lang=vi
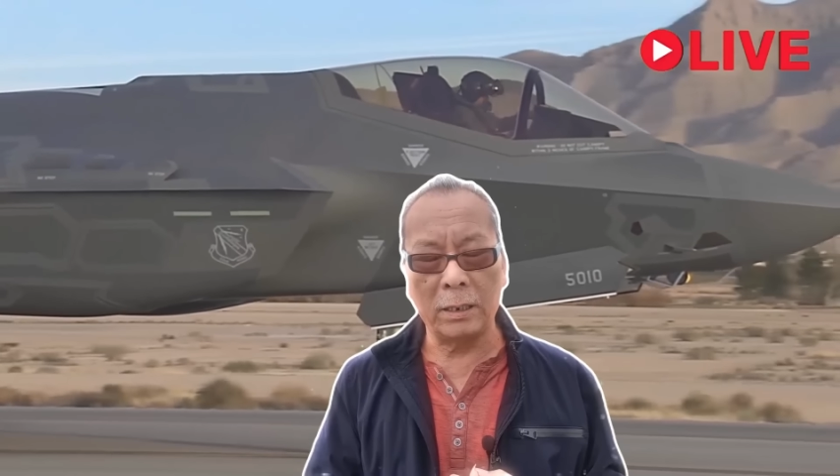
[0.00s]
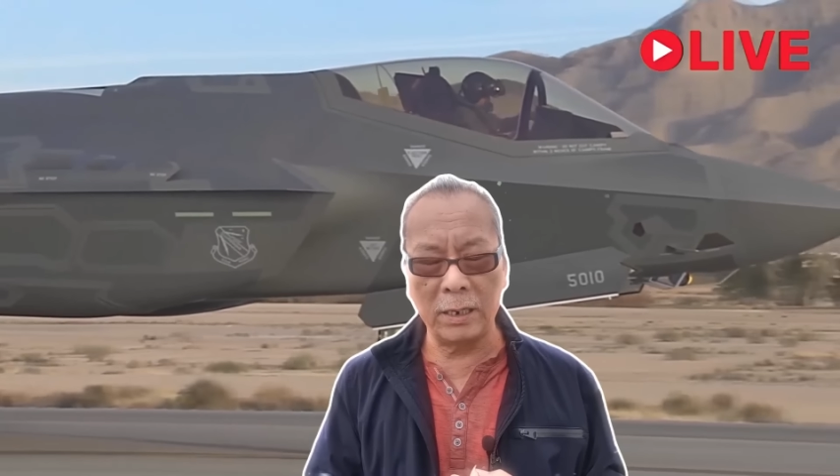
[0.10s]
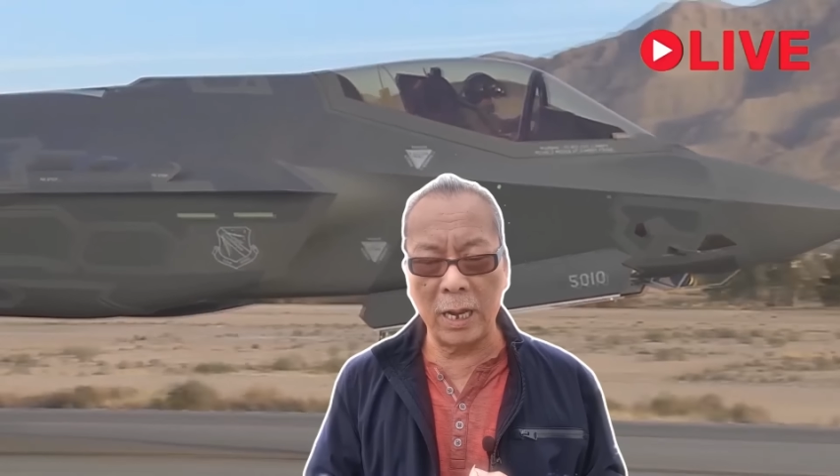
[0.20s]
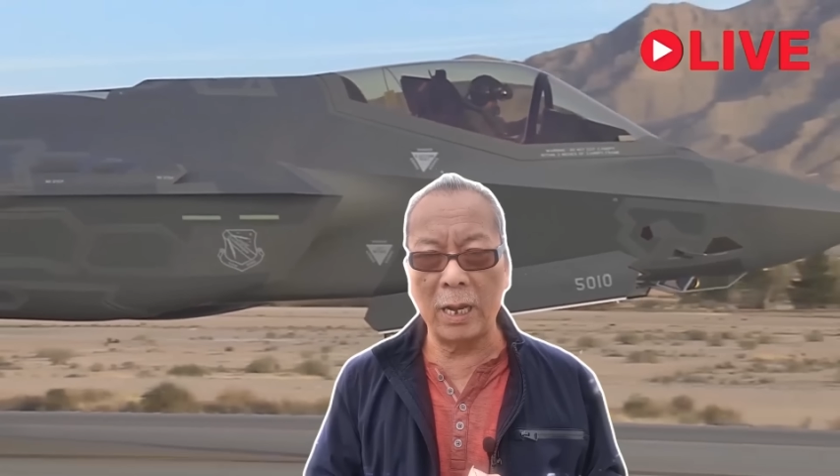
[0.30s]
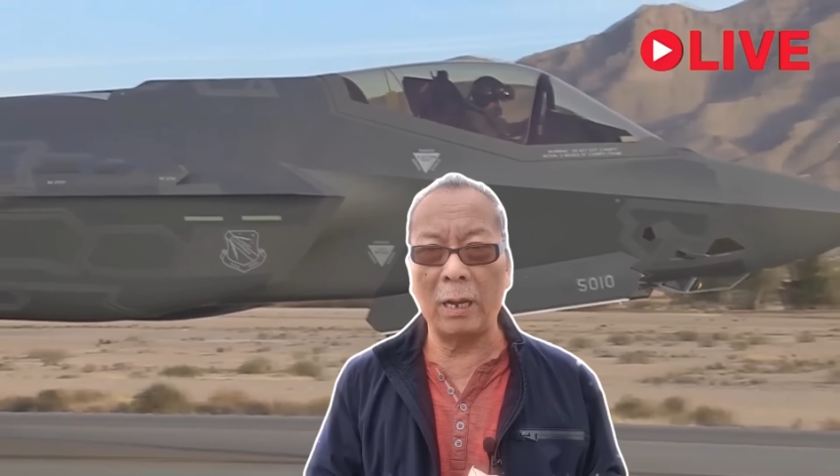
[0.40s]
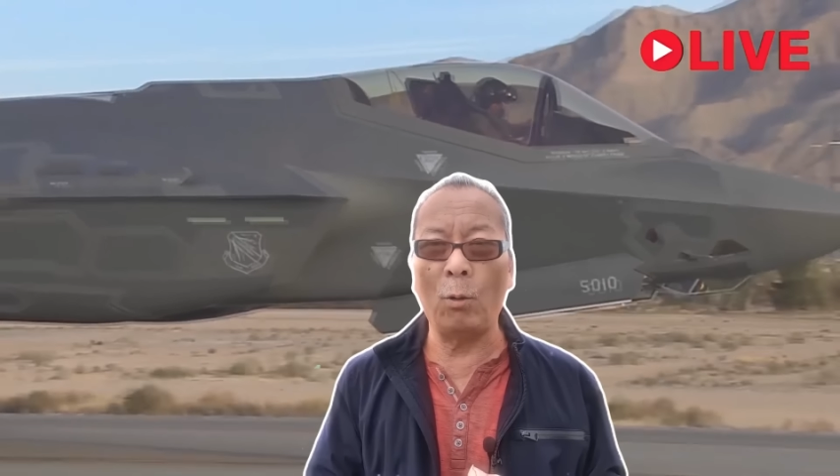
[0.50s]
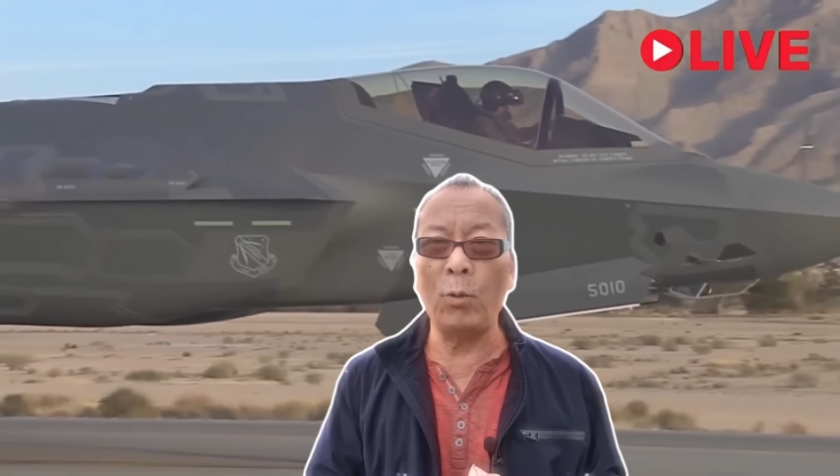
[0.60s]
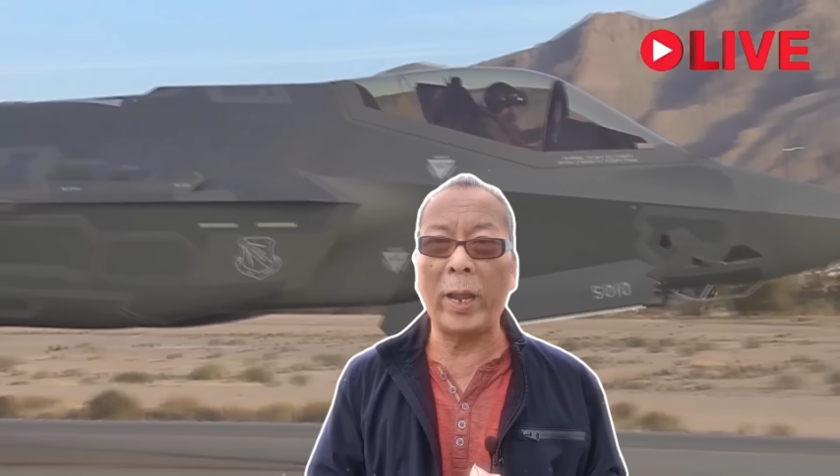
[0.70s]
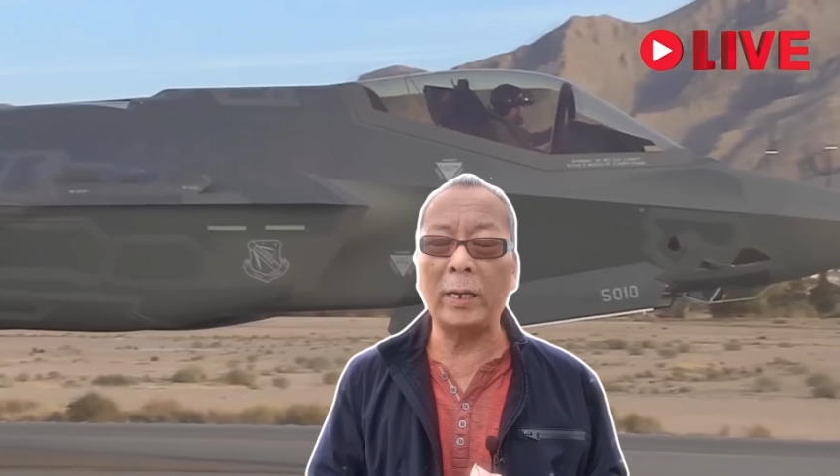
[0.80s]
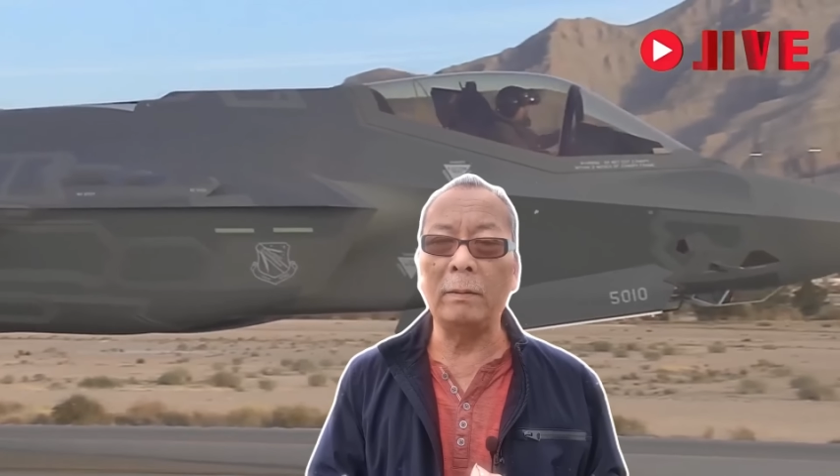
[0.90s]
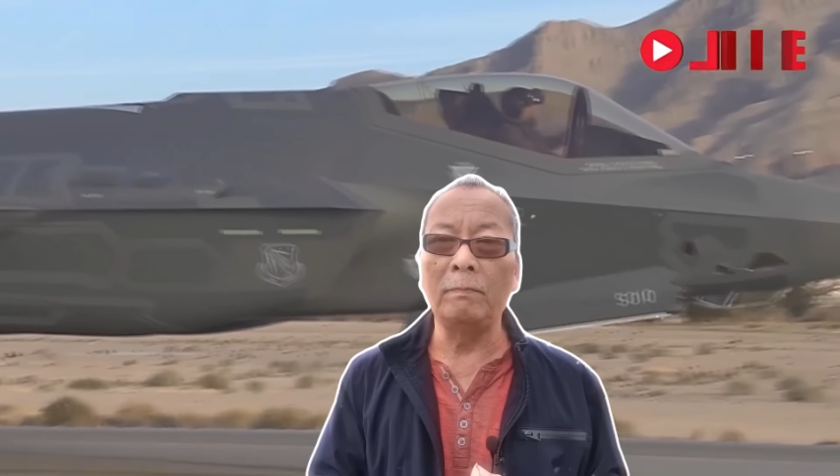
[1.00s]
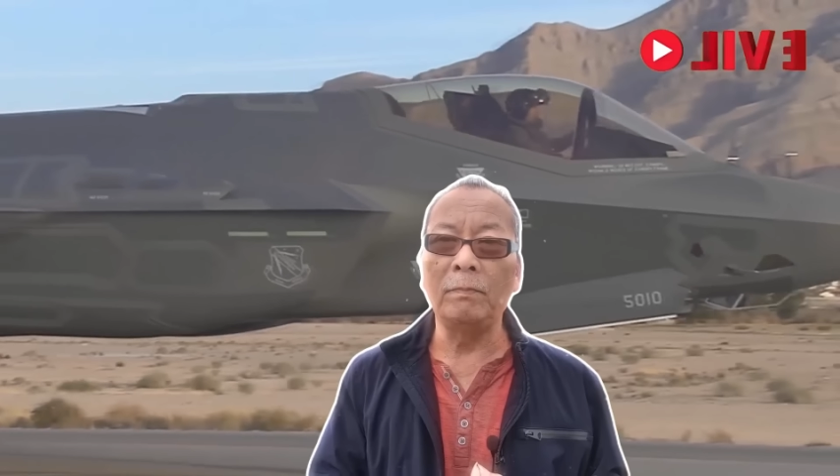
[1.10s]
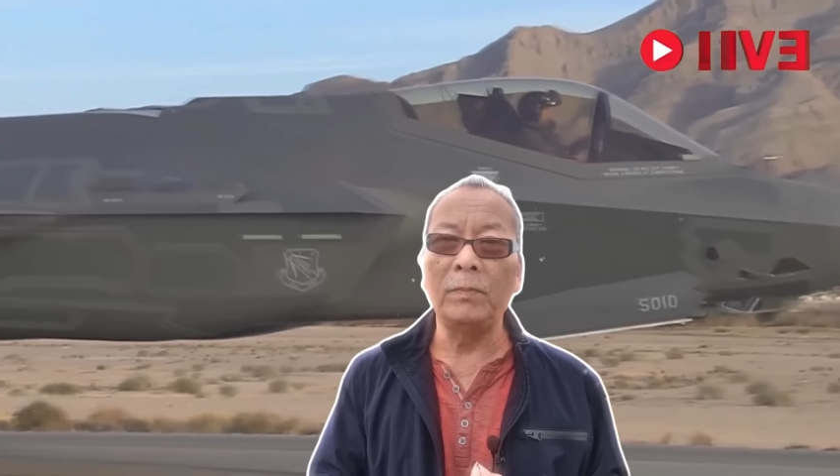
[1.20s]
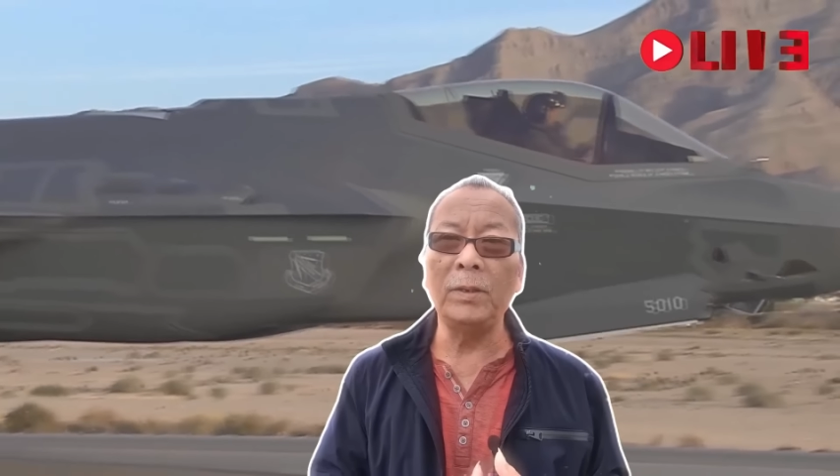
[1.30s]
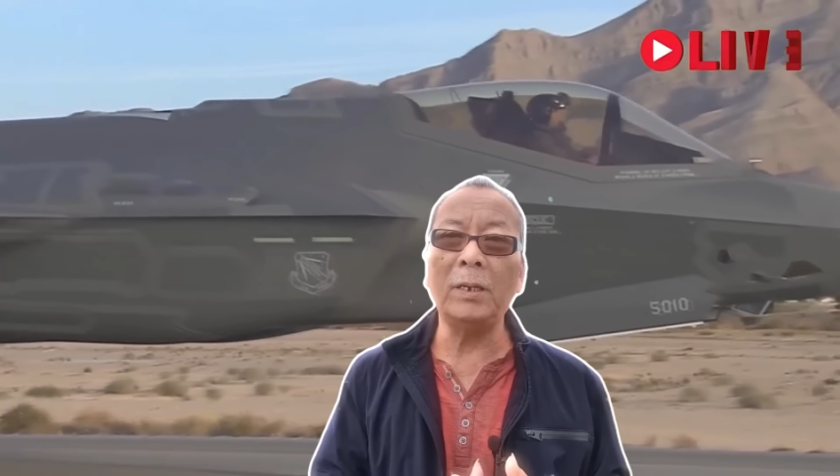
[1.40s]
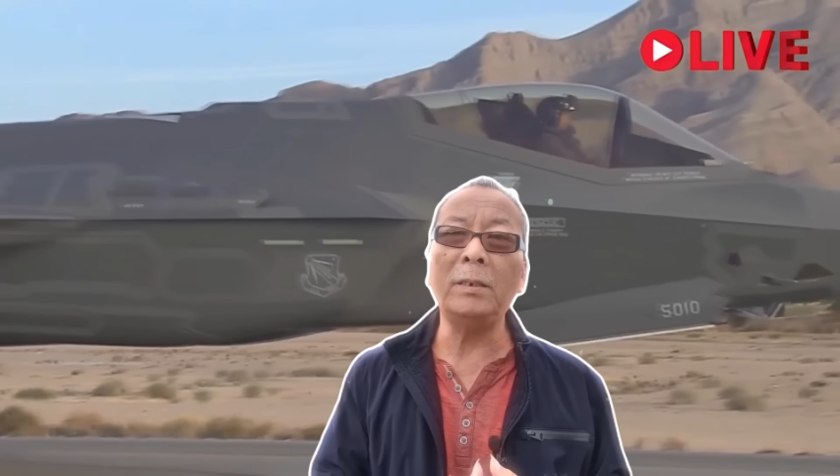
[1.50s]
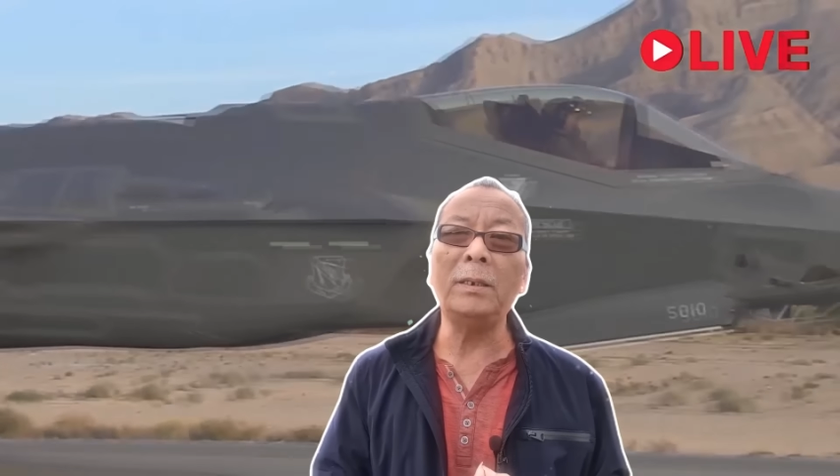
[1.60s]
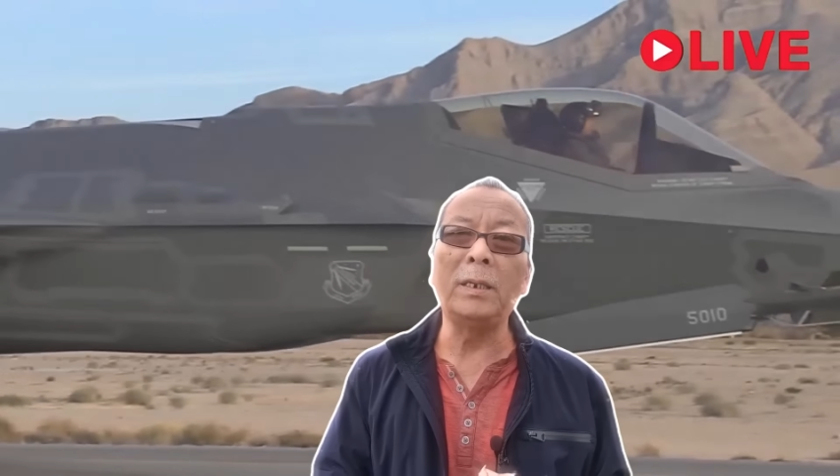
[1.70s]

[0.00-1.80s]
về Ukraine, nhưng